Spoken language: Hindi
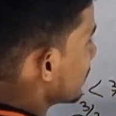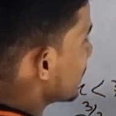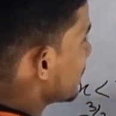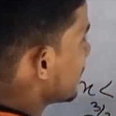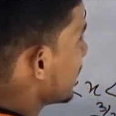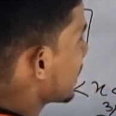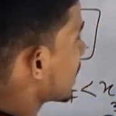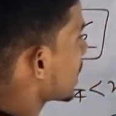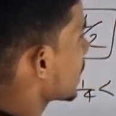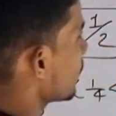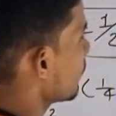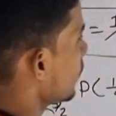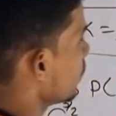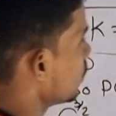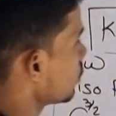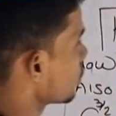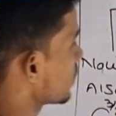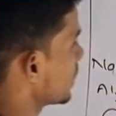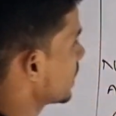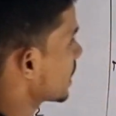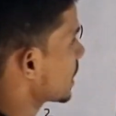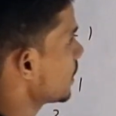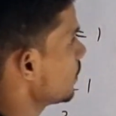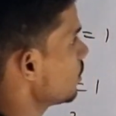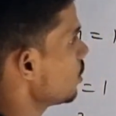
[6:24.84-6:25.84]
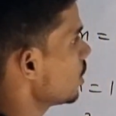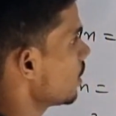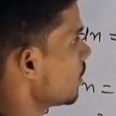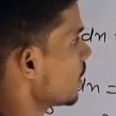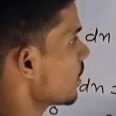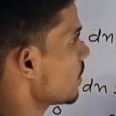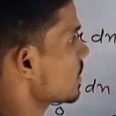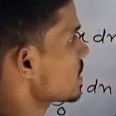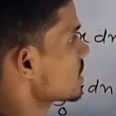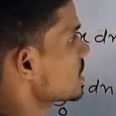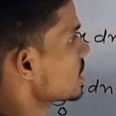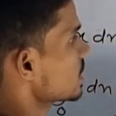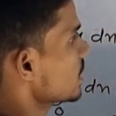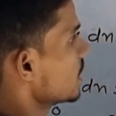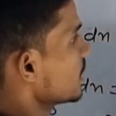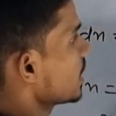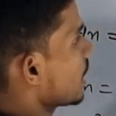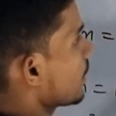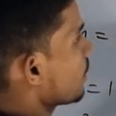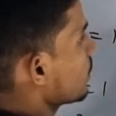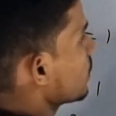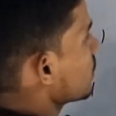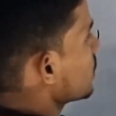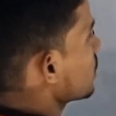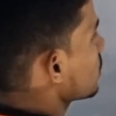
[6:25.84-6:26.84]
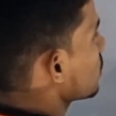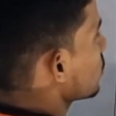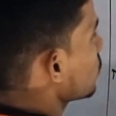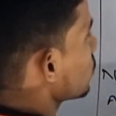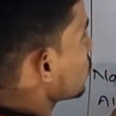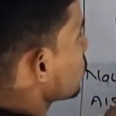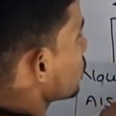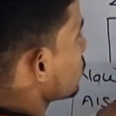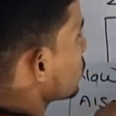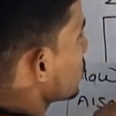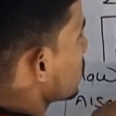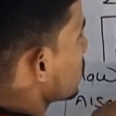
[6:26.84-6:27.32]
के का वैल्यू के का वैल्यू हमारे पास कितना है यहाँ पे देता हूँ क्वेश्चन